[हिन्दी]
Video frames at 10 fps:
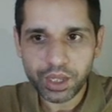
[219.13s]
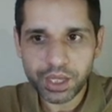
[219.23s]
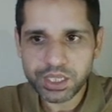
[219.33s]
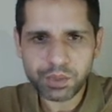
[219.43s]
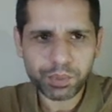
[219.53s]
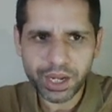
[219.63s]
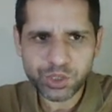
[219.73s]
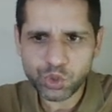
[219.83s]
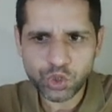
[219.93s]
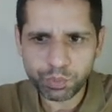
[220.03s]
इसकी
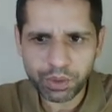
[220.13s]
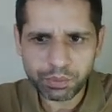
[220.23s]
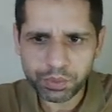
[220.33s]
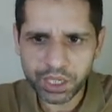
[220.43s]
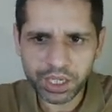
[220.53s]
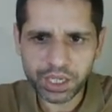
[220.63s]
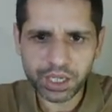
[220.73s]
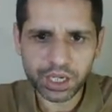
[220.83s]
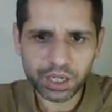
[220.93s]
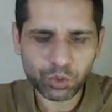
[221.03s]
प्राइस तो चलो पंप करेगी
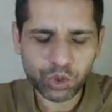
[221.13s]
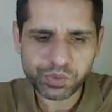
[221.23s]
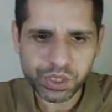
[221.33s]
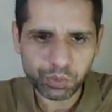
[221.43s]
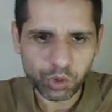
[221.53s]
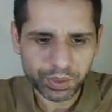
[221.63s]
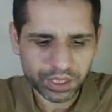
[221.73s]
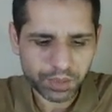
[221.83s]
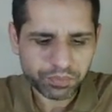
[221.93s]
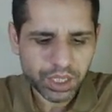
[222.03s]
करेगी वो तो हम सबको
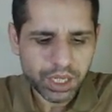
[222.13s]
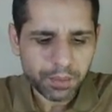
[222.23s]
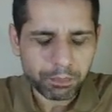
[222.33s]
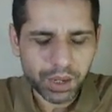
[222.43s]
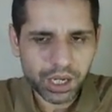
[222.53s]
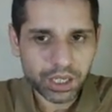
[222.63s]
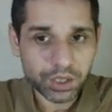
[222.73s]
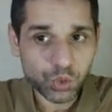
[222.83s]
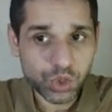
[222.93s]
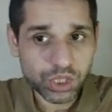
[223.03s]
पता है मगर
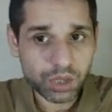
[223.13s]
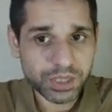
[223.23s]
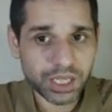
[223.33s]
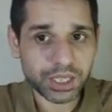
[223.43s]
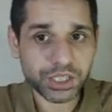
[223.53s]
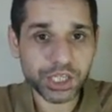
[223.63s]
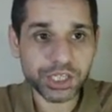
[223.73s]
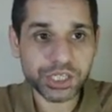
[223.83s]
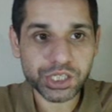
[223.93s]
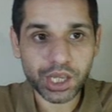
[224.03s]
उससे भी ज़्यादा अच्छी
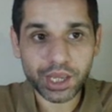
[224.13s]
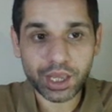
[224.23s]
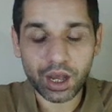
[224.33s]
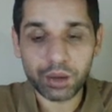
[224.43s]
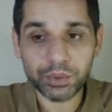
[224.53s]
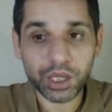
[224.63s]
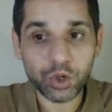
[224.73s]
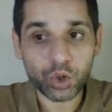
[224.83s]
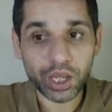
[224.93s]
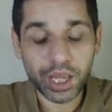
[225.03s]
चीज़ ये है कि अब ये
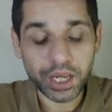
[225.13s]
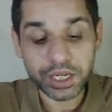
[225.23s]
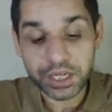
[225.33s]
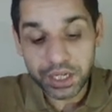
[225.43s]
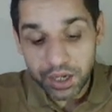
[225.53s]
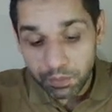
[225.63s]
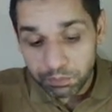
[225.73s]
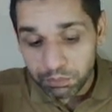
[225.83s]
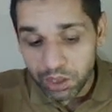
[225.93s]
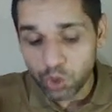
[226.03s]
लोग एक
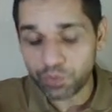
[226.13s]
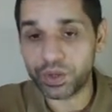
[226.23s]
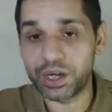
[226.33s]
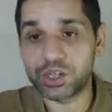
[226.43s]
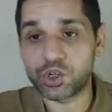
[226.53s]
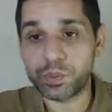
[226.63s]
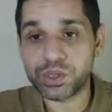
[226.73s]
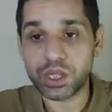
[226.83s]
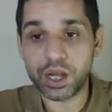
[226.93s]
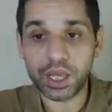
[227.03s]
नंबर ऑफ एयर
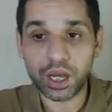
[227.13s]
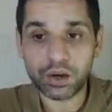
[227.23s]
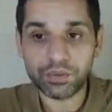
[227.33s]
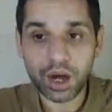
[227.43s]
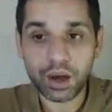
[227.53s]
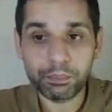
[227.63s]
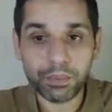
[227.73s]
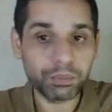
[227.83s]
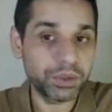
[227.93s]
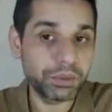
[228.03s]
ड्रॉप्स ताकि अवाम
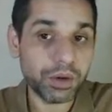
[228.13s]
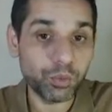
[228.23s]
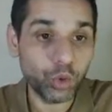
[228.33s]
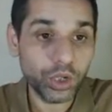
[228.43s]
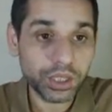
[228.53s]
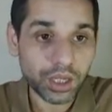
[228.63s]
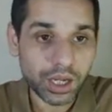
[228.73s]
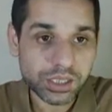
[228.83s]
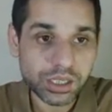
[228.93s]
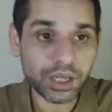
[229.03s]
में अपनी मकबूलियत
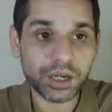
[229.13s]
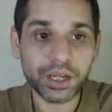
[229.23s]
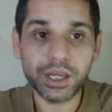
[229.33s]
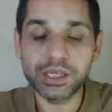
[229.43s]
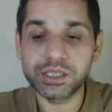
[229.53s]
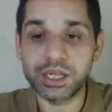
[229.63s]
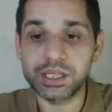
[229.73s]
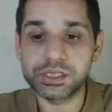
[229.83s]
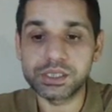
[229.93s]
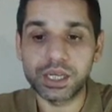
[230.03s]
हासिल करने के लिए
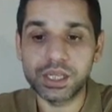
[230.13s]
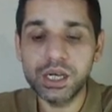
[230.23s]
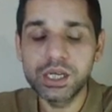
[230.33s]
ज़्यादा से ज़्यादा